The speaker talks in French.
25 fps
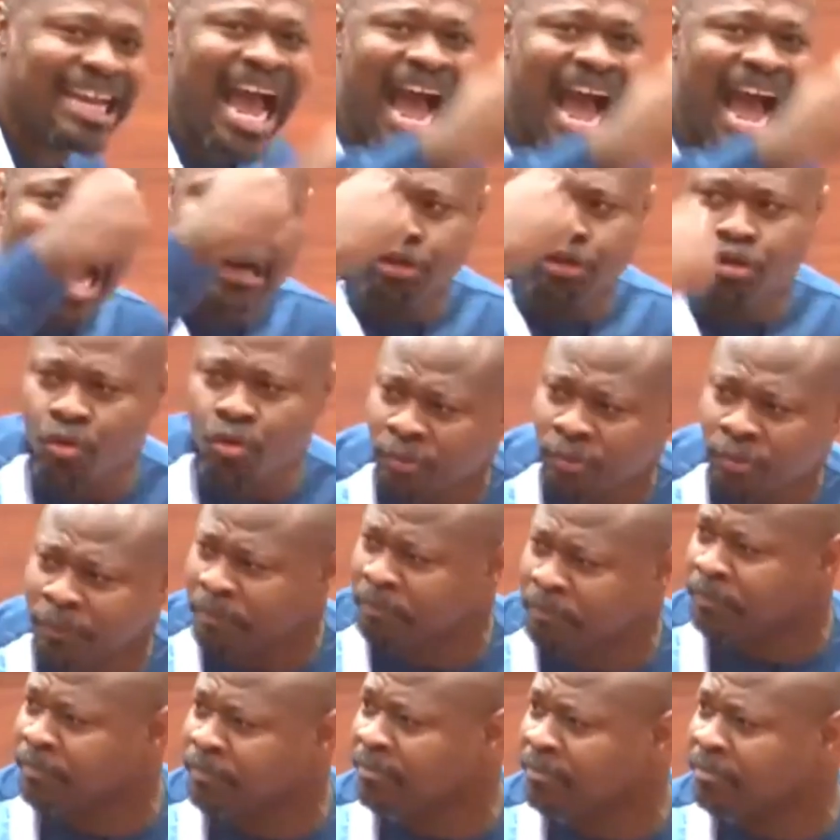à nous
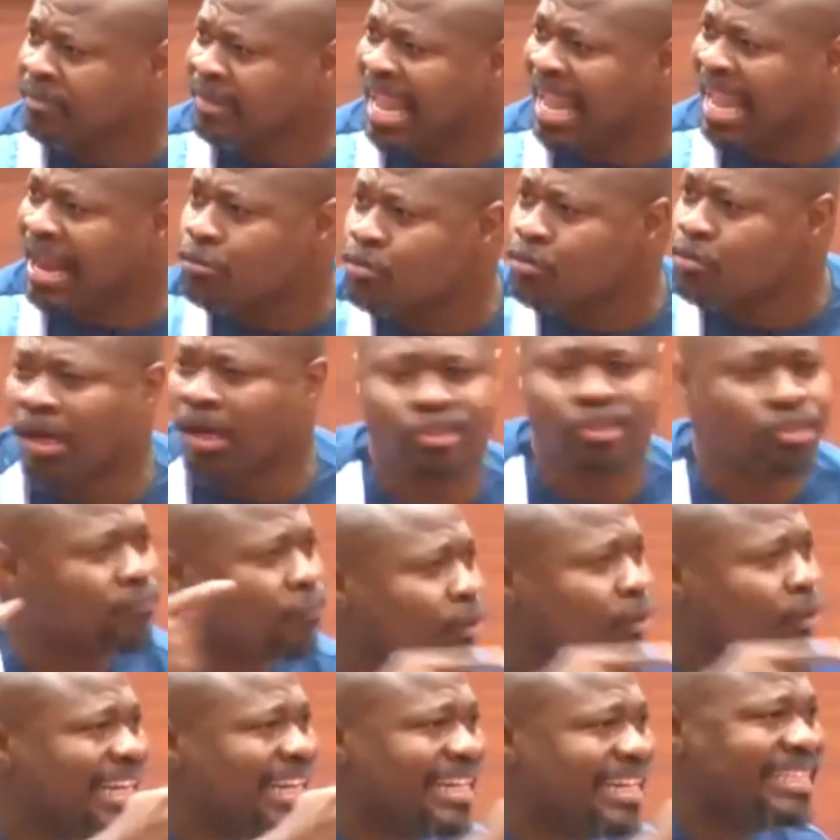et nous recevons
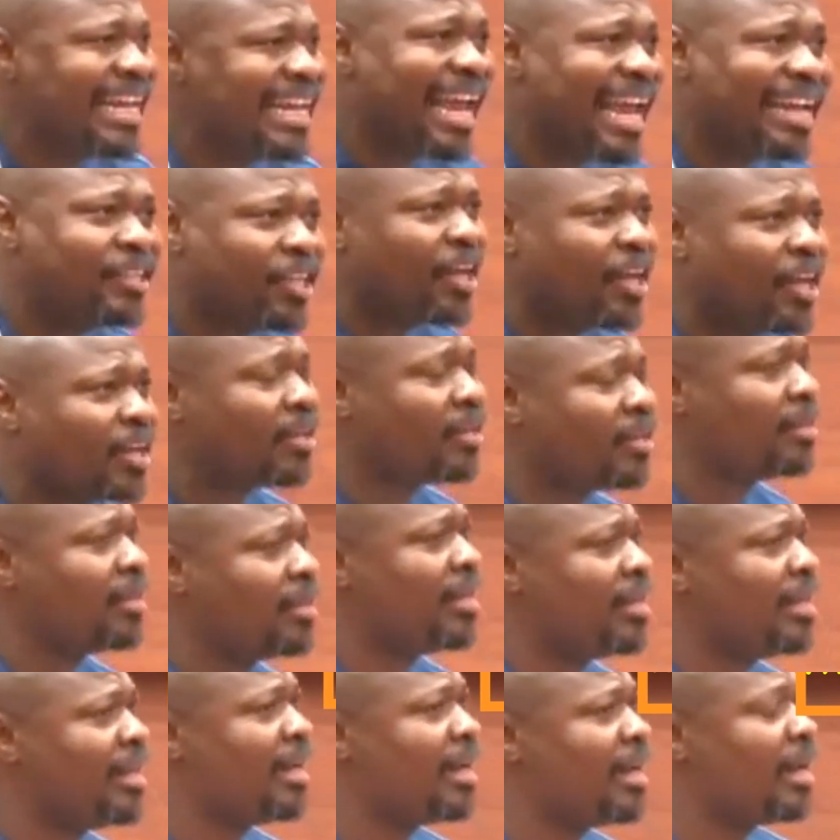des directeurs.
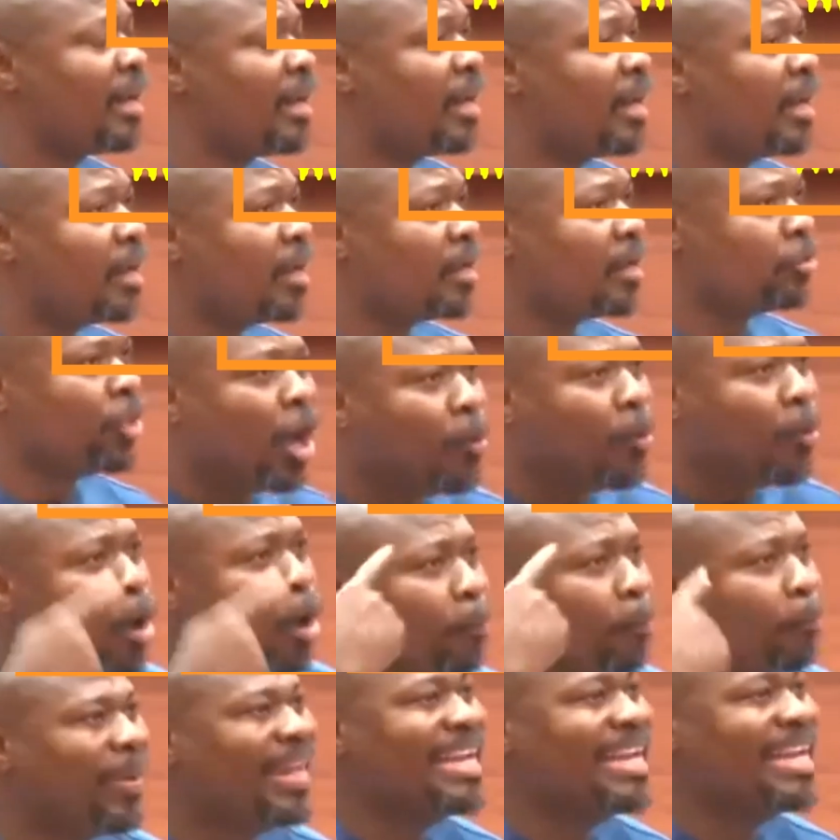Dans mon
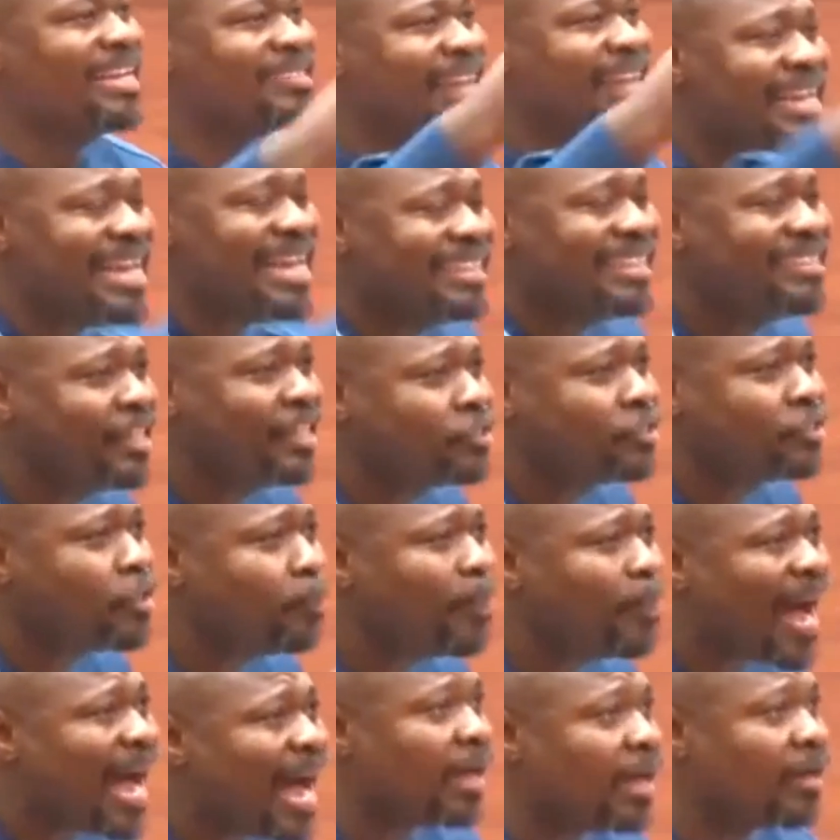pays, ça n'existe
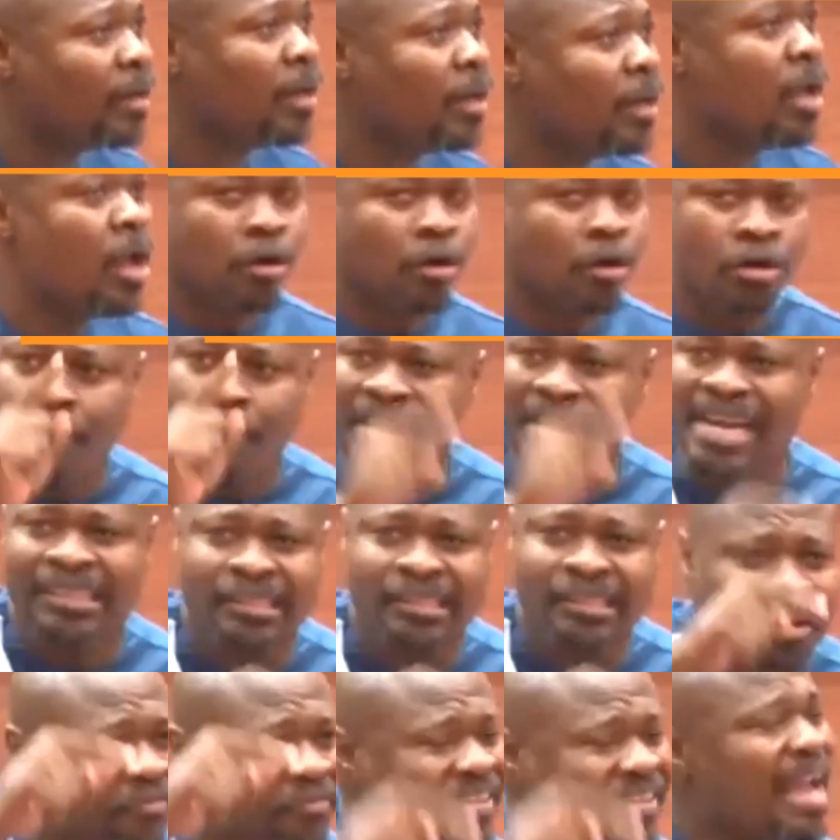pas. Le ministre
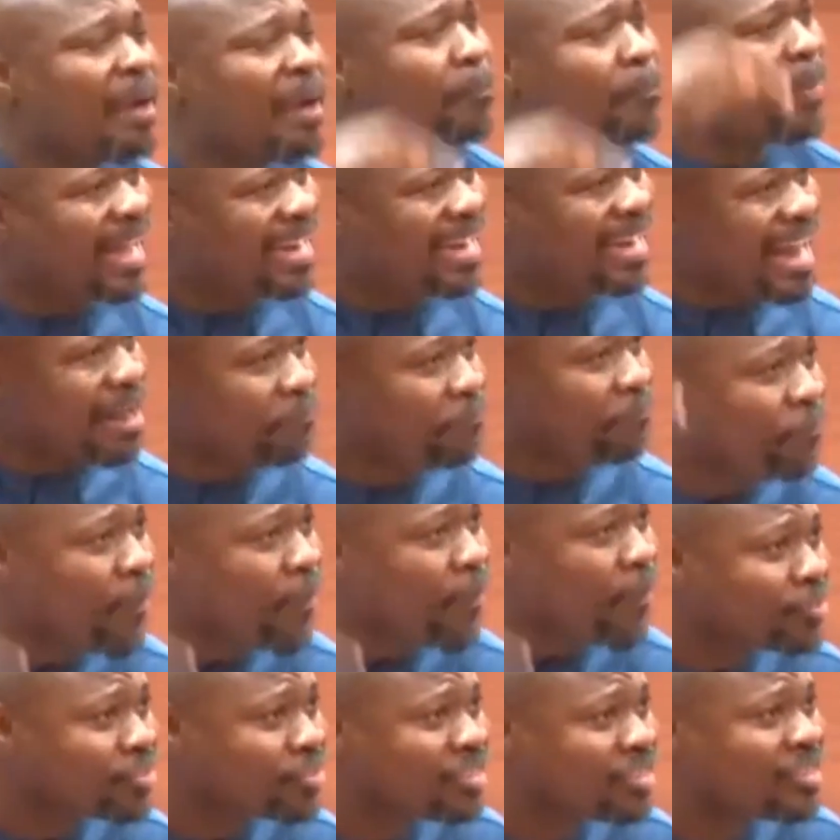vient par la
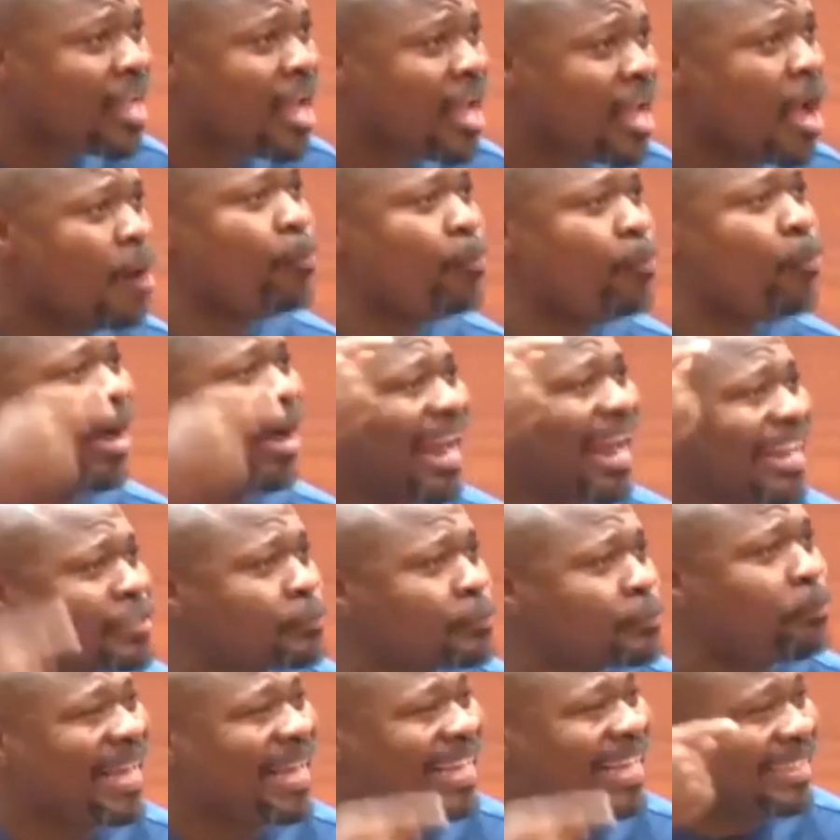force pour
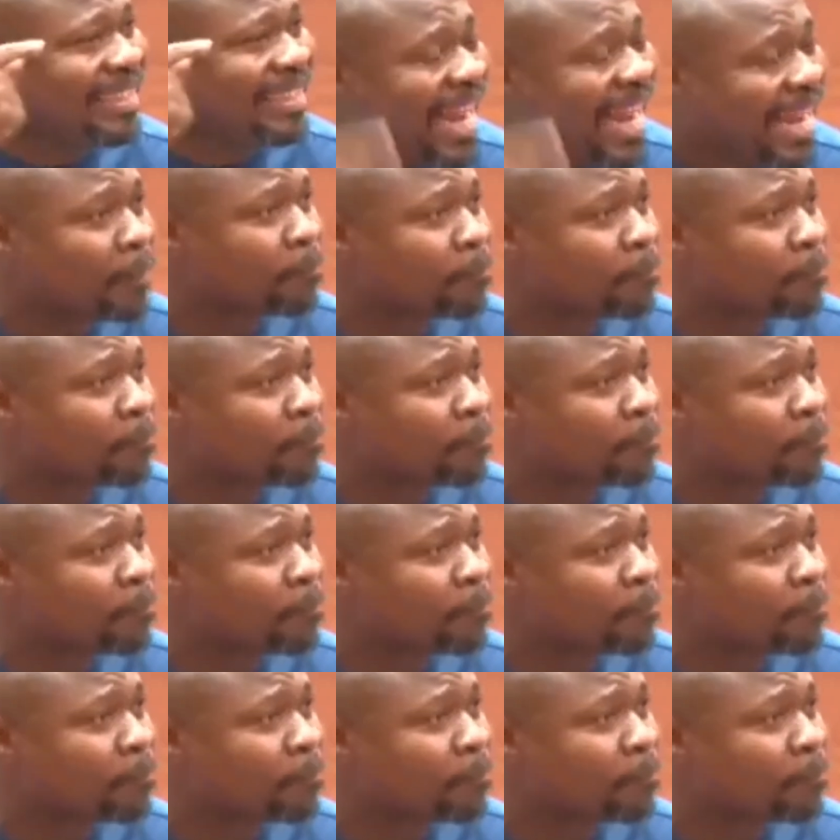respecter,